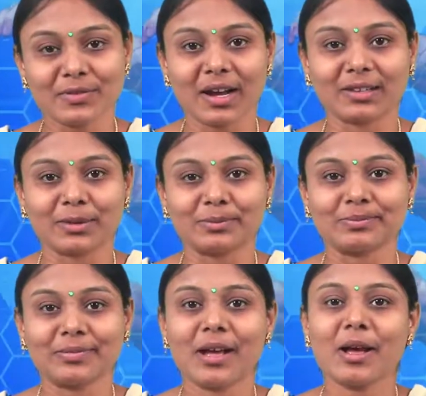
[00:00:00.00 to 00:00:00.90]
స్వాగతం
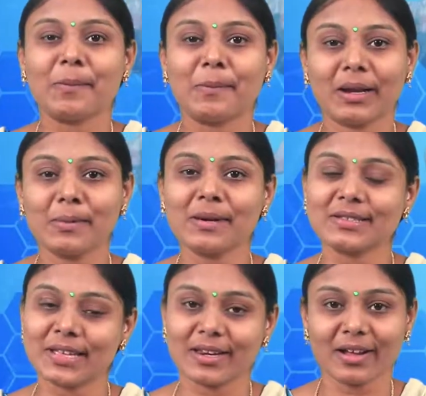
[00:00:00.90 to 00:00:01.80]
మనం మన
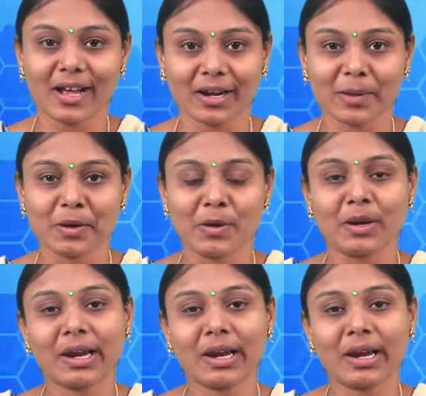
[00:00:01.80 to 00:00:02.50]
శరీరం కార్యక్రమంలో